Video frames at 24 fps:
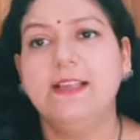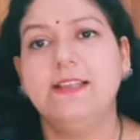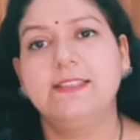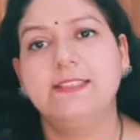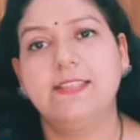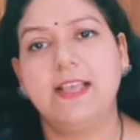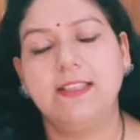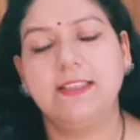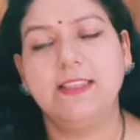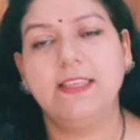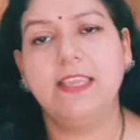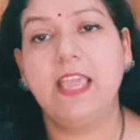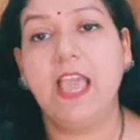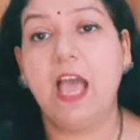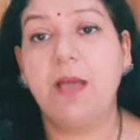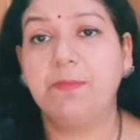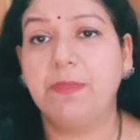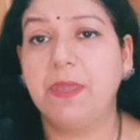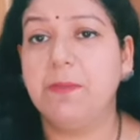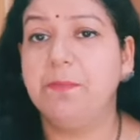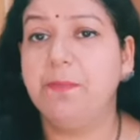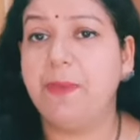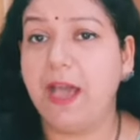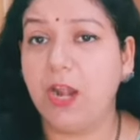साथ ही
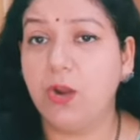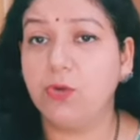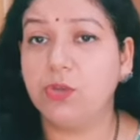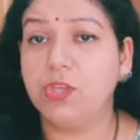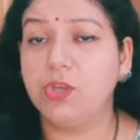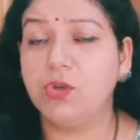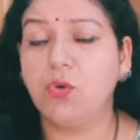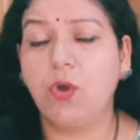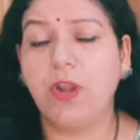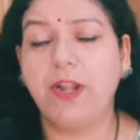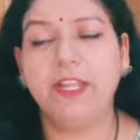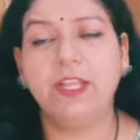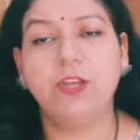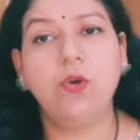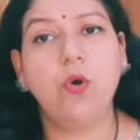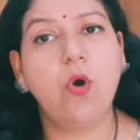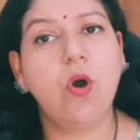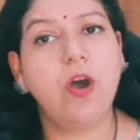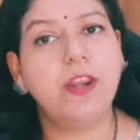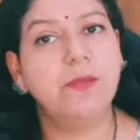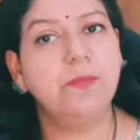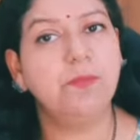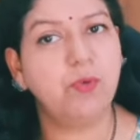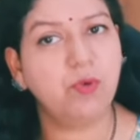आपके बालों की क्वालिटी को
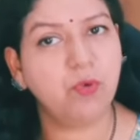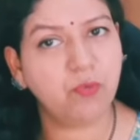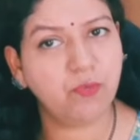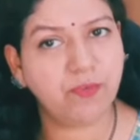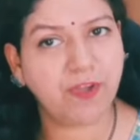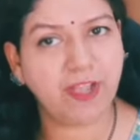और इम्प्रूव